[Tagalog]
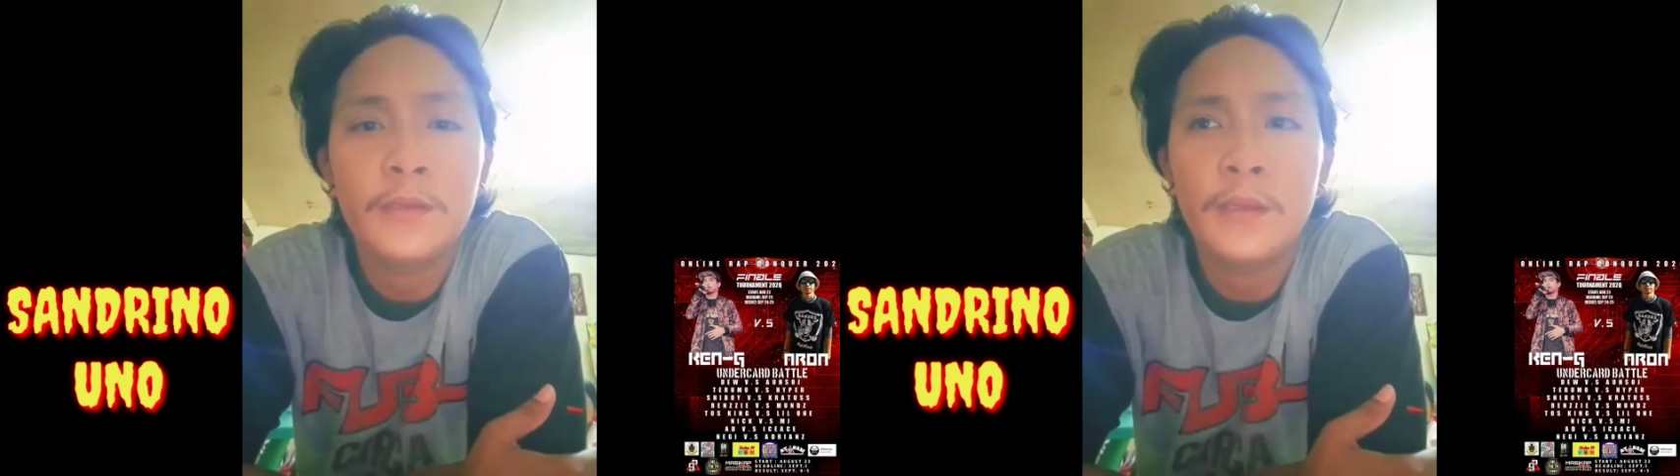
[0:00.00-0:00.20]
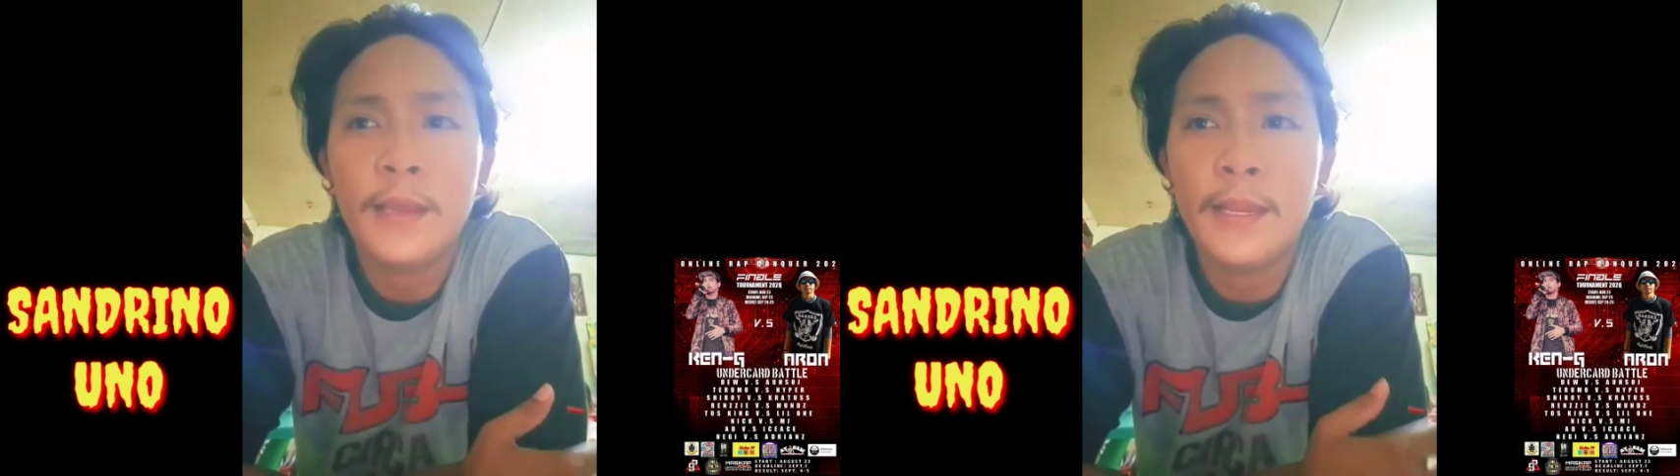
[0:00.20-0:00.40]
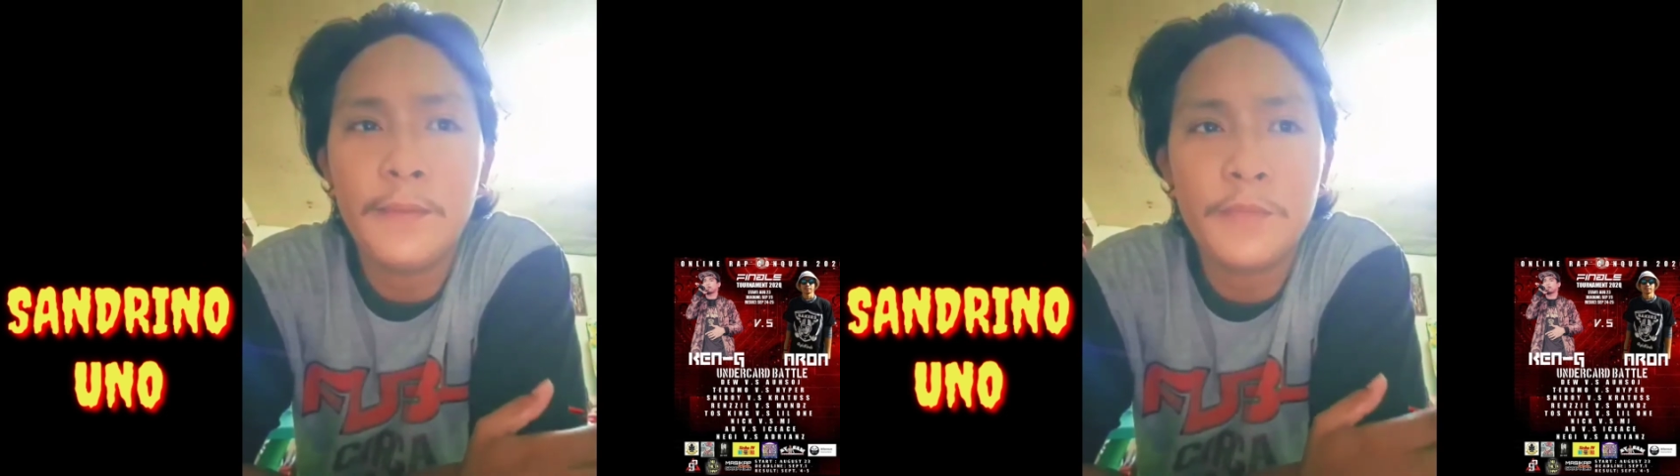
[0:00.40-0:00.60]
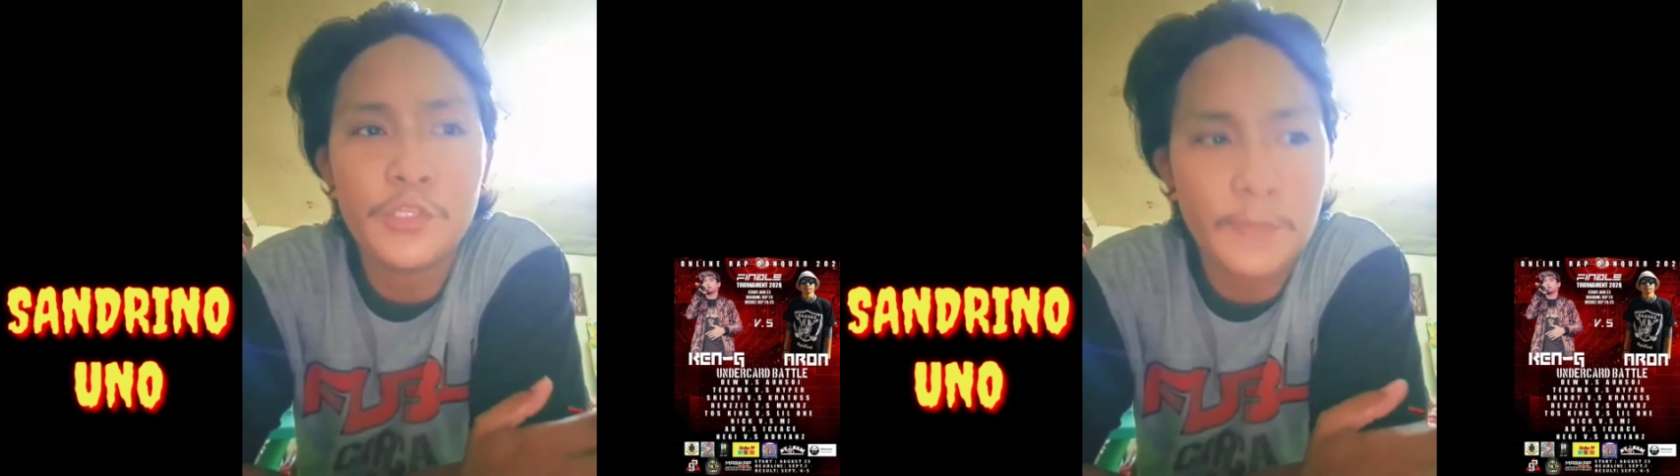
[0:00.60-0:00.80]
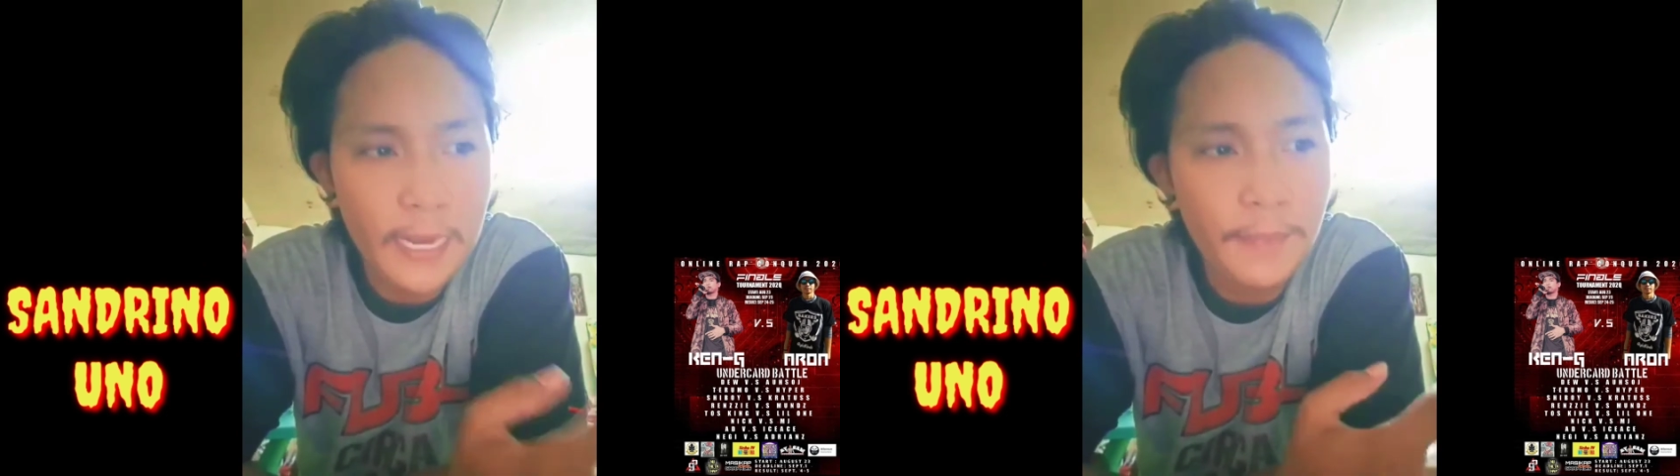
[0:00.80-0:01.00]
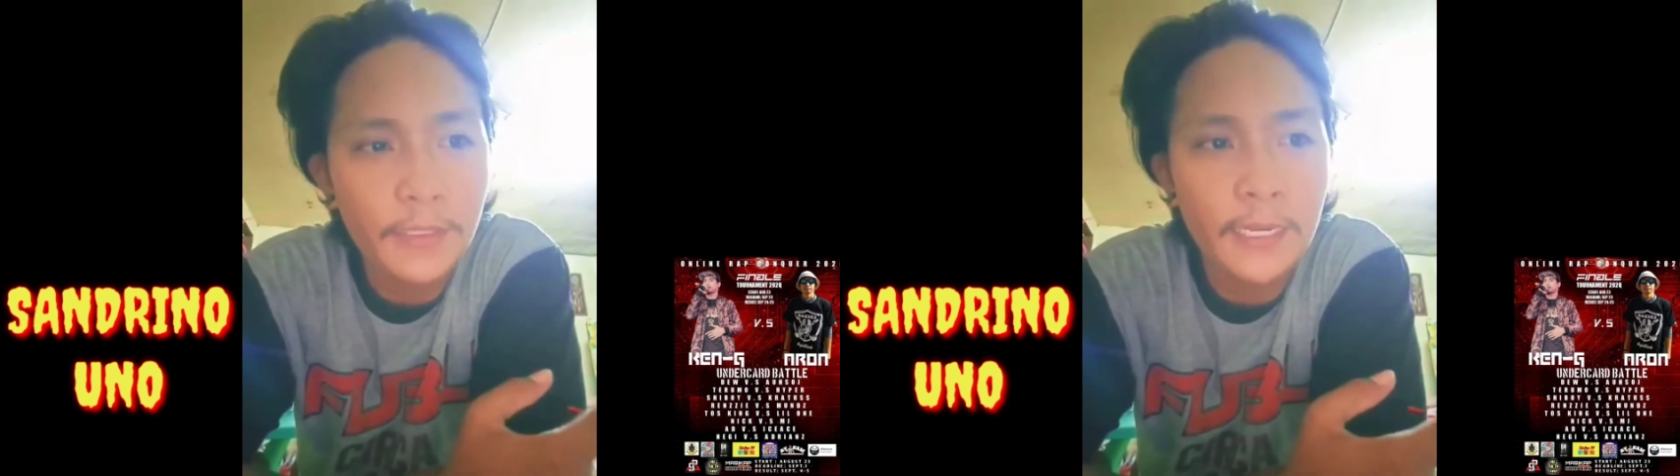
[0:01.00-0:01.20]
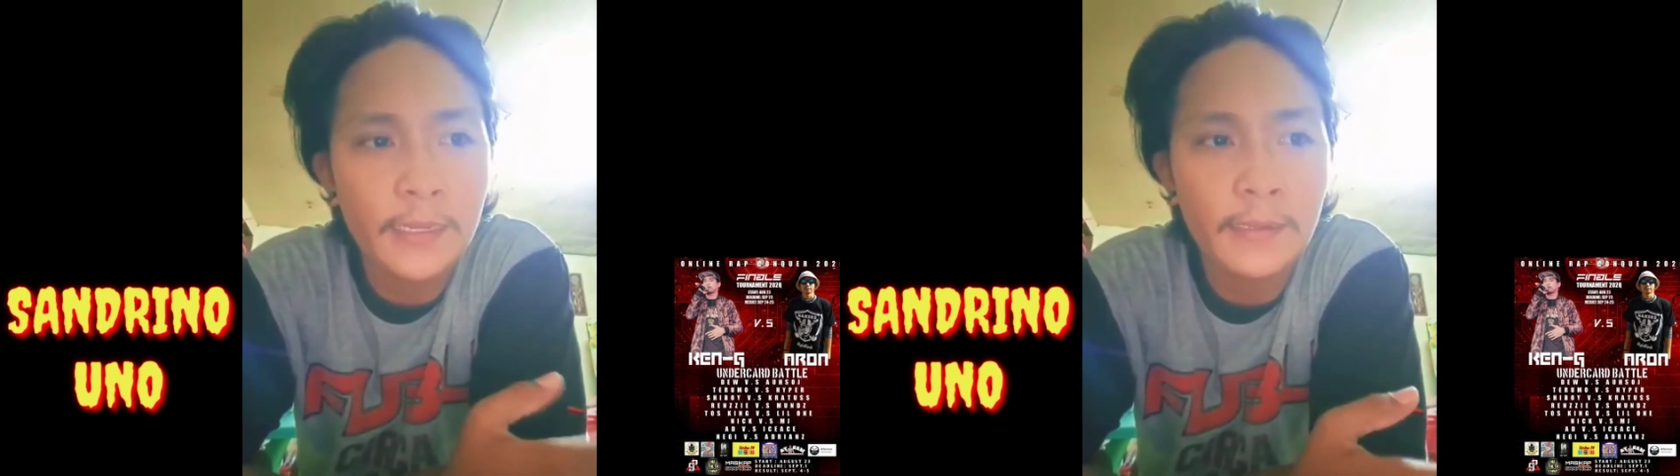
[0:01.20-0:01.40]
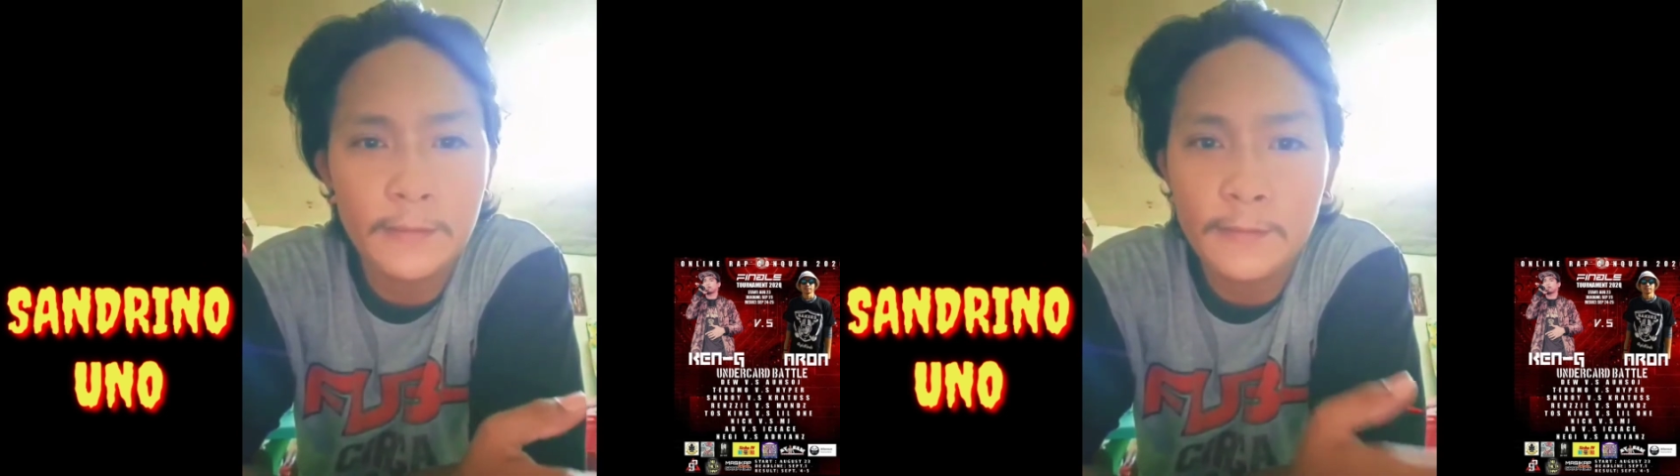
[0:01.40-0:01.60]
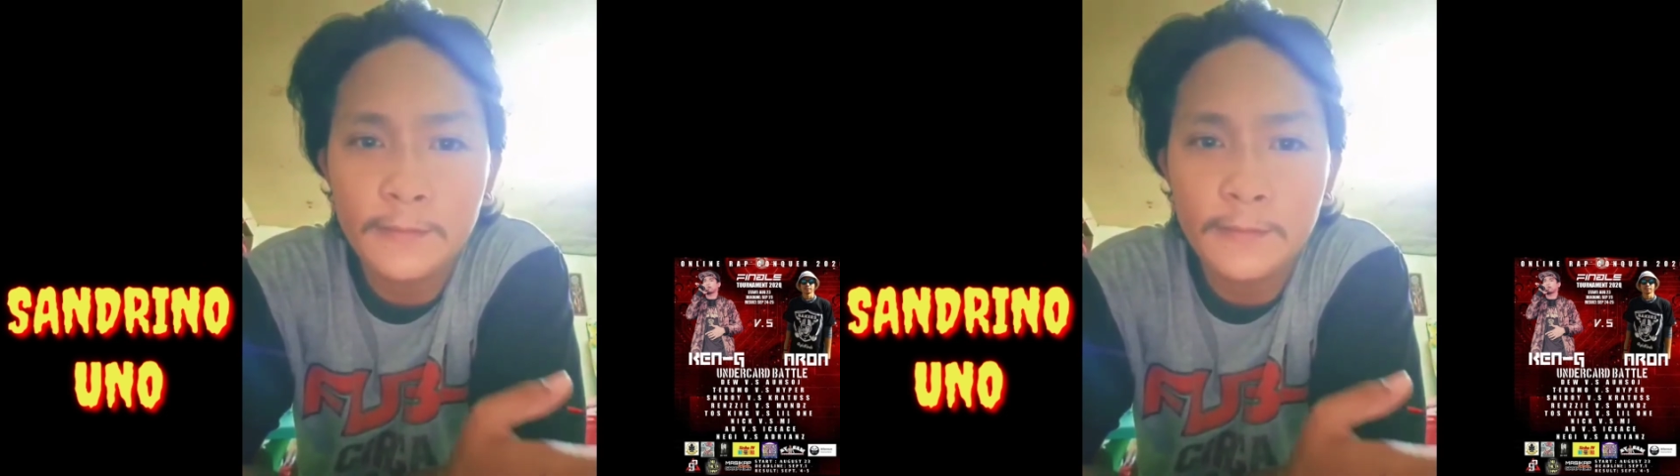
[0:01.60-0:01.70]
nga lang, mas marami talagang